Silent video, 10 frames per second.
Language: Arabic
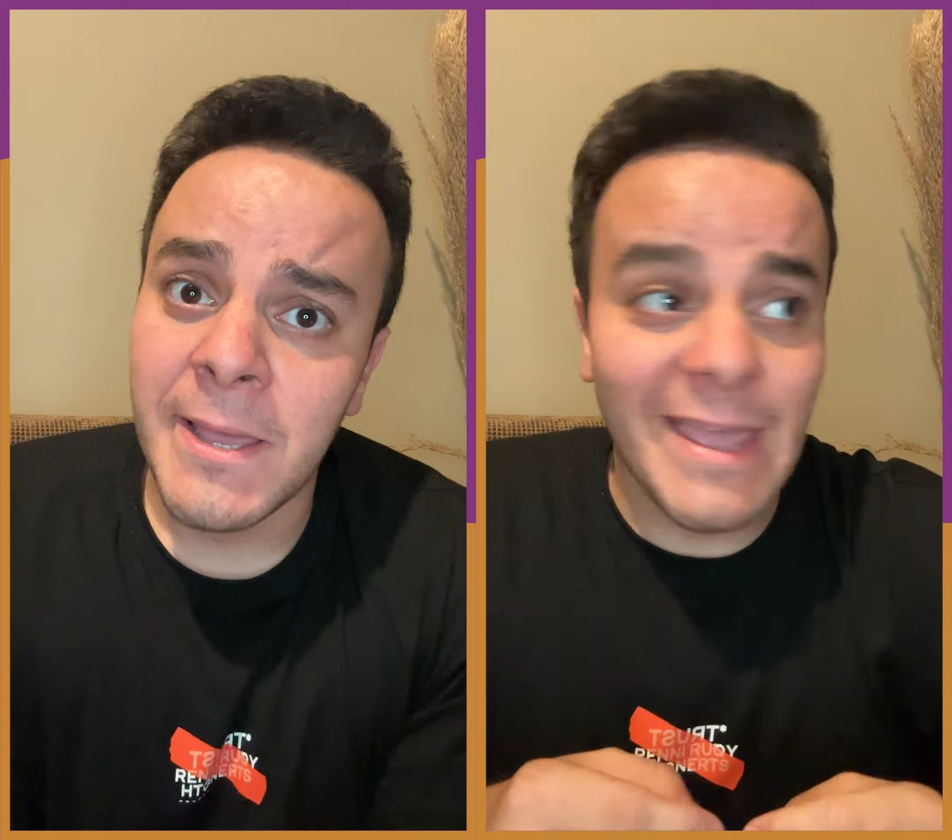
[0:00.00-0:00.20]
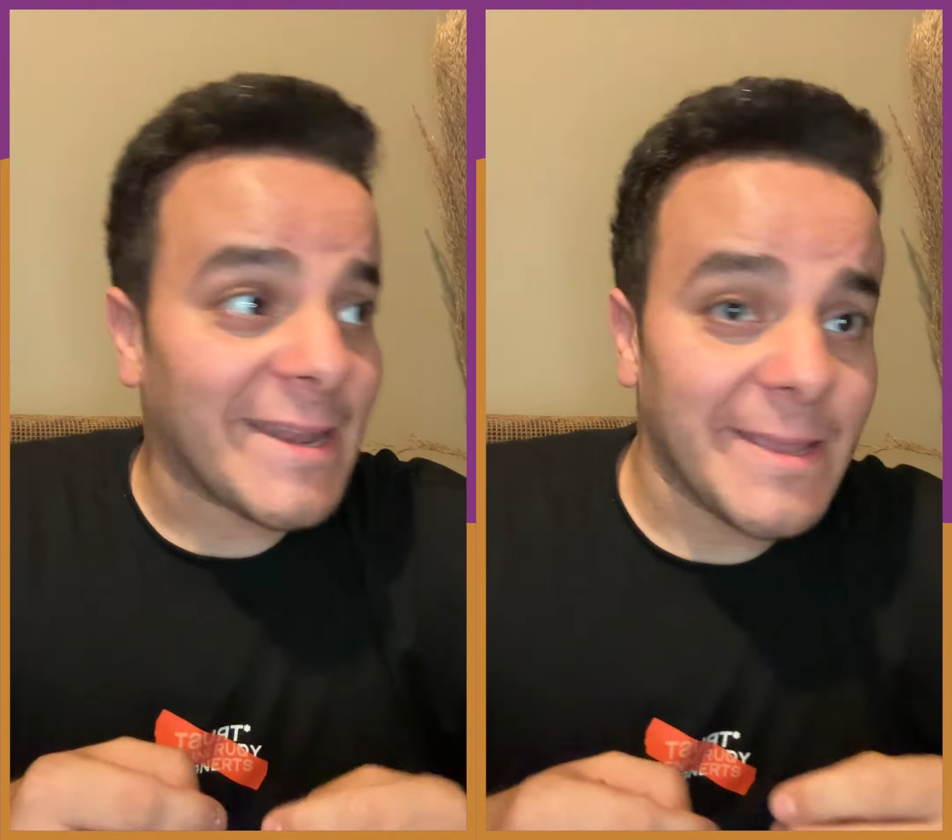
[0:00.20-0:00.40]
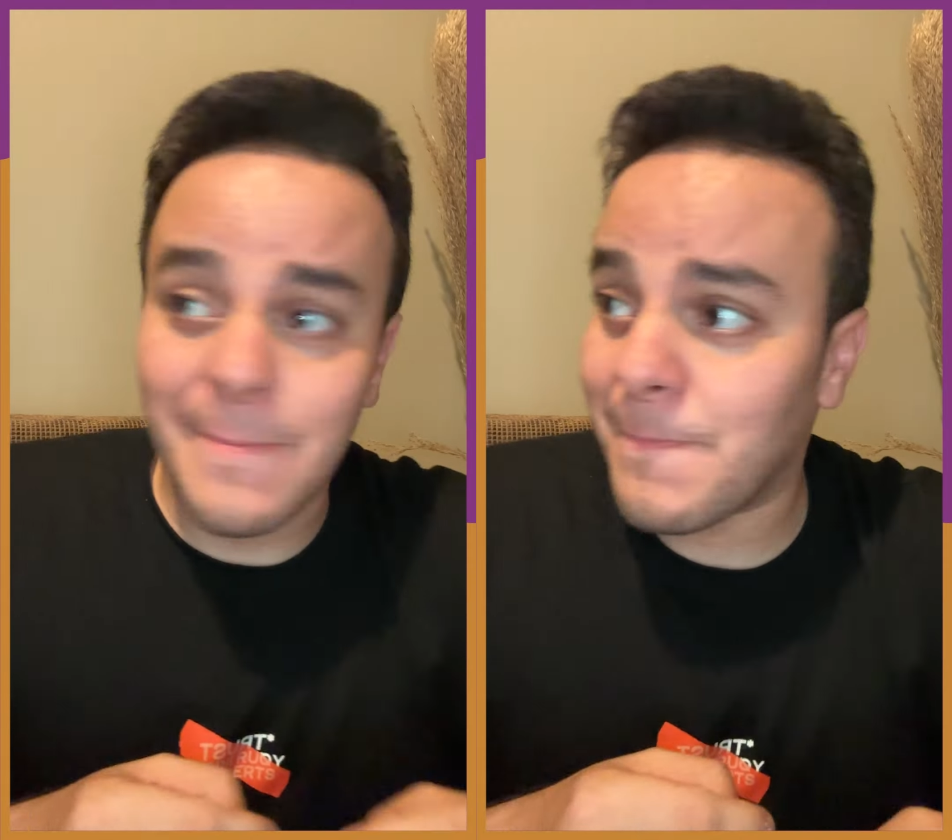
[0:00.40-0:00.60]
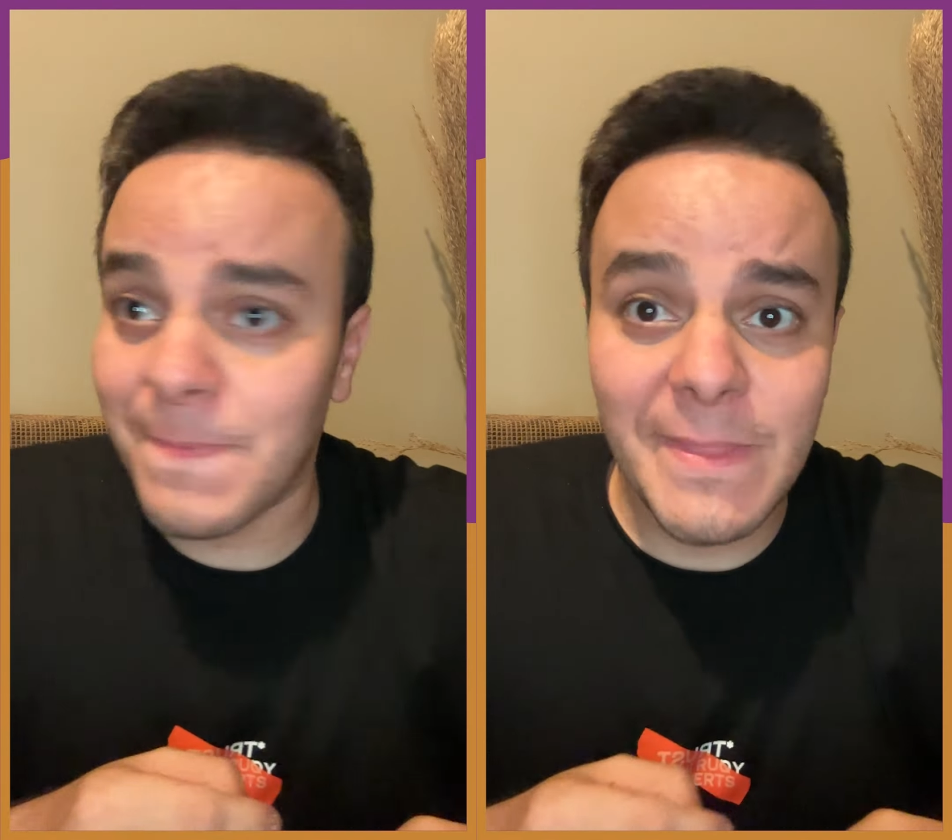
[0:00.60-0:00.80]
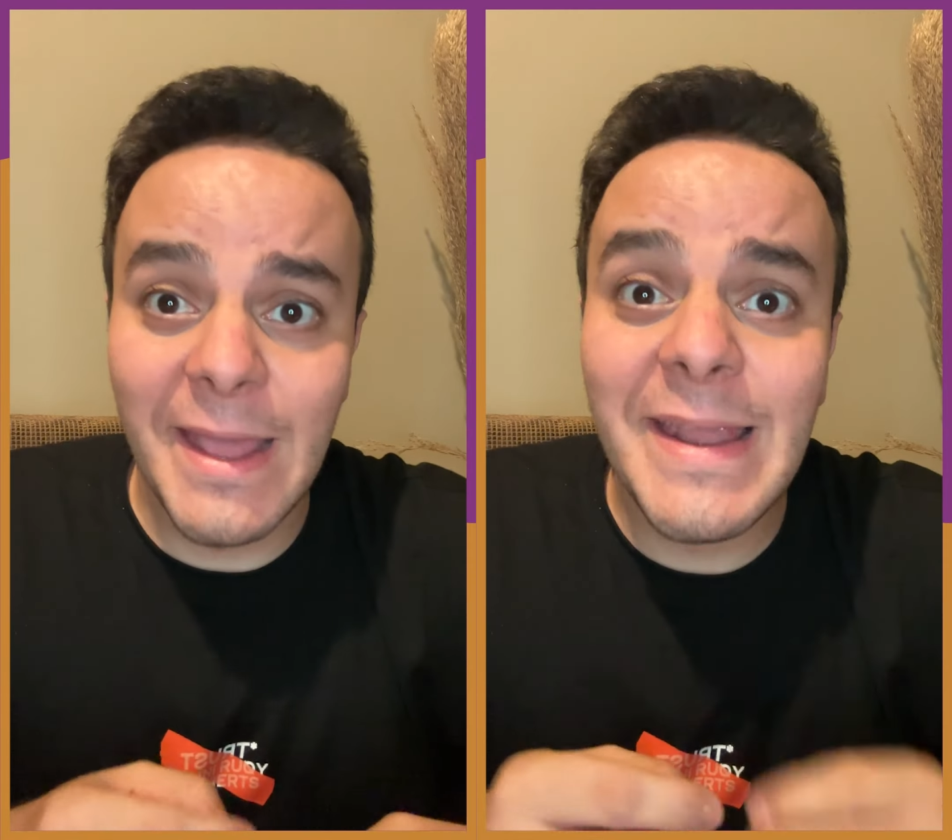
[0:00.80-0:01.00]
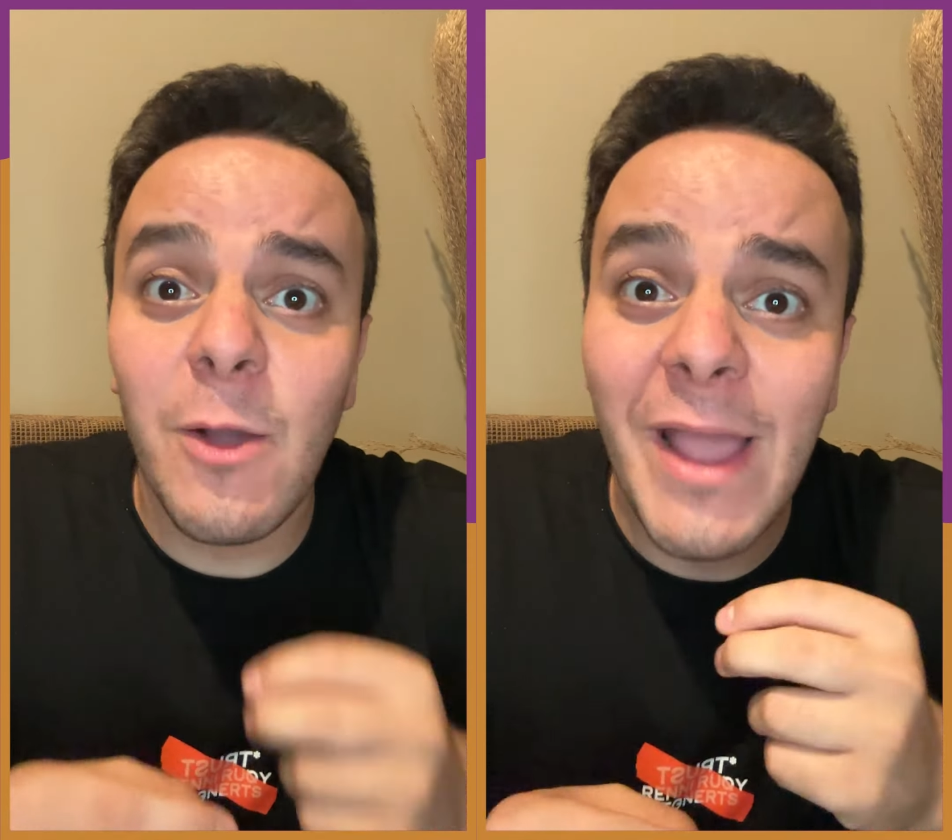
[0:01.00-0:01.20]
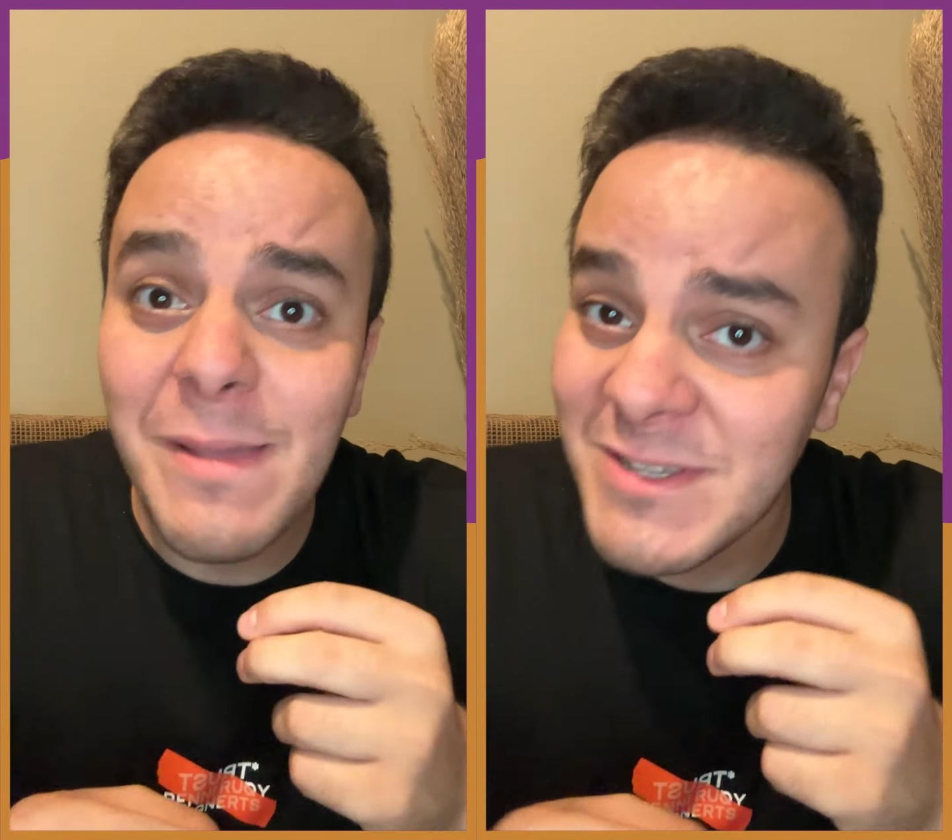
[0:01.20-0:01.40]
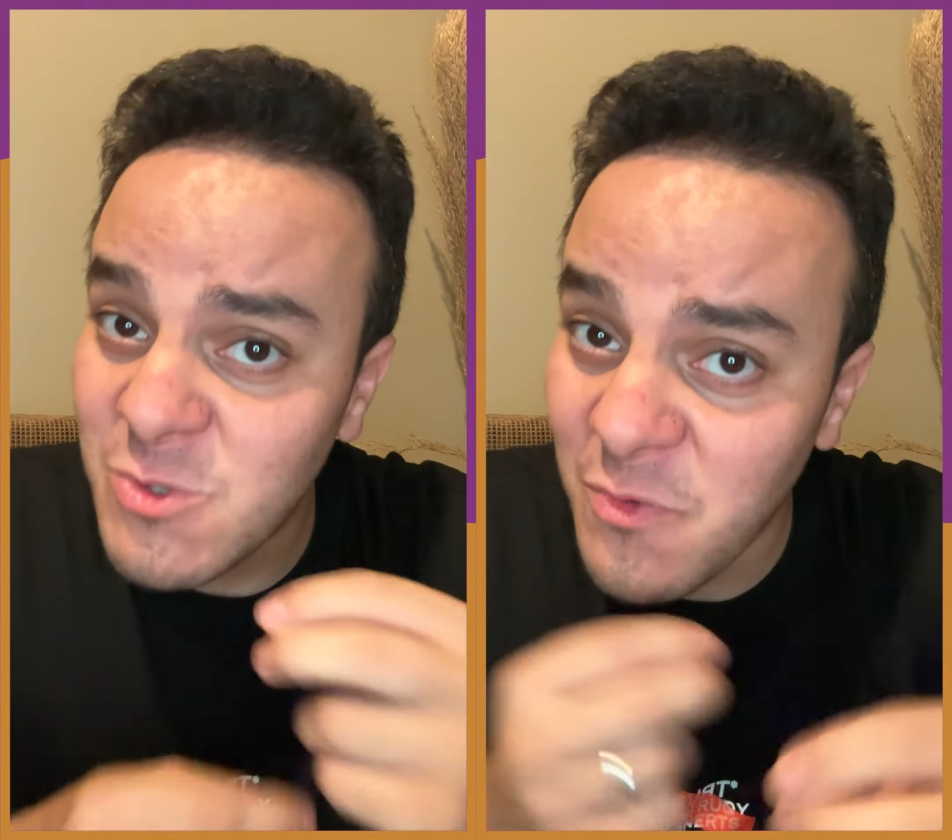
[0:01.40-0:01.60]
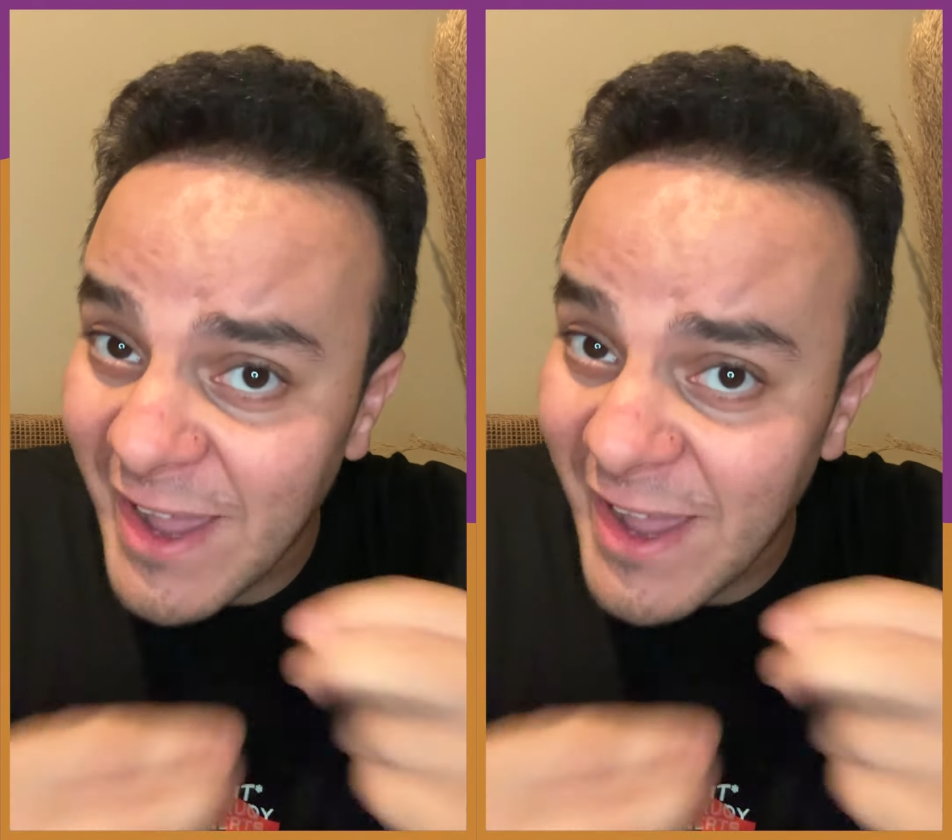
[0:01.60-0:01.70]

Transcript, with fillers: يعني لو جاي مزنوق